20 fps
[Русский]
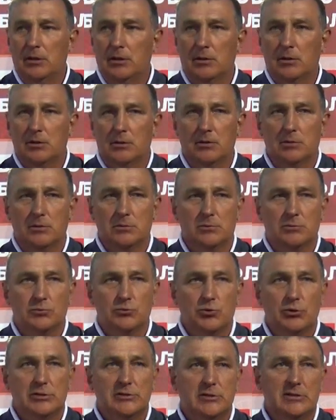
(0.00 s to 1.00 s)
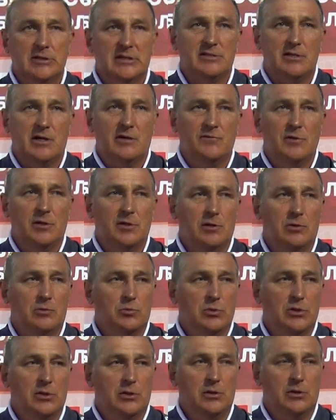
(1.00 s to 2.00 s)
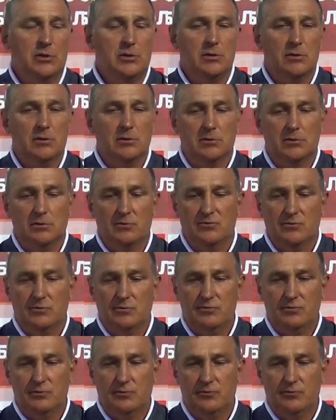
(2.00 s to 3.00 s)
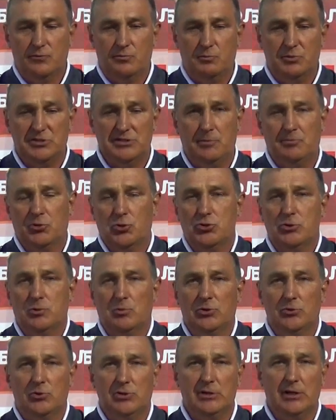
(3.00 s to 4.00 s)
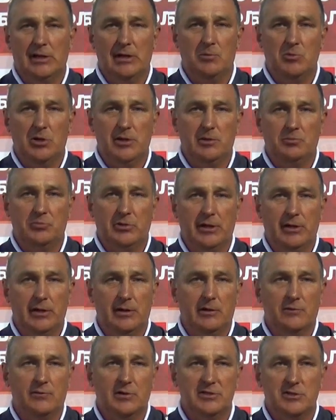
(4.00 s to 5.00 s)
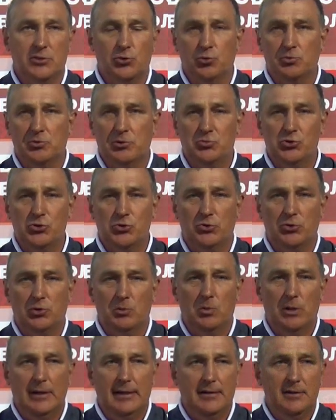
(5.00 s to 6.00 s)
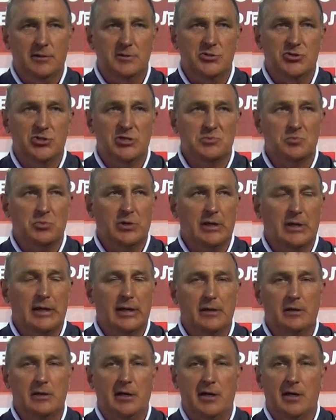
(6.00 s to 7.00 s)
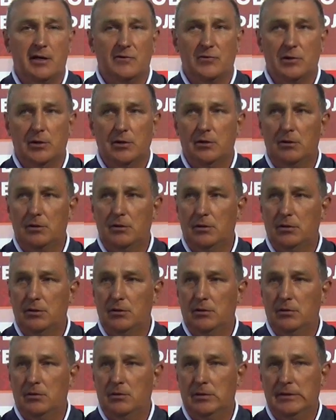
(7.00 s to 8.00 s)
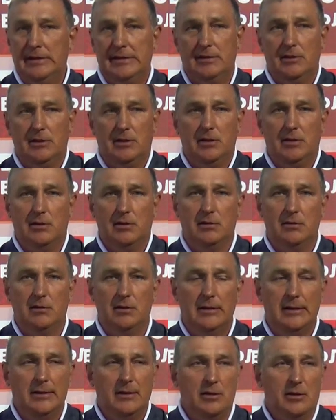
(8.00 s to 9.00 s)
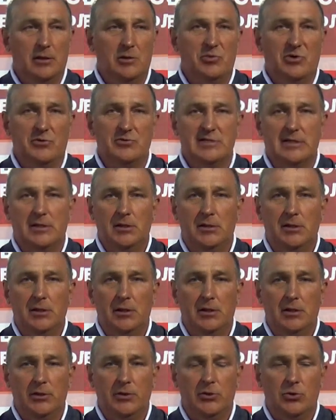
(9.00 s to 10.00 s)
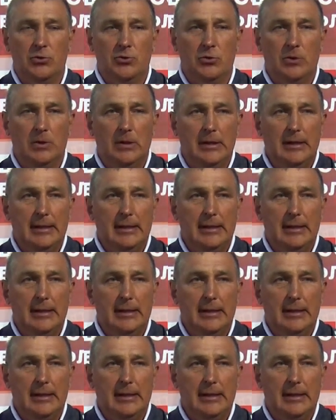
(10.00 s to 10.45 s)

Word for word: Э, но если для сравнения, мы за позапрошлом году этой команде проигрывали с крупным счетом. Сейчас мы играли на равных и иногда и превосходили ее.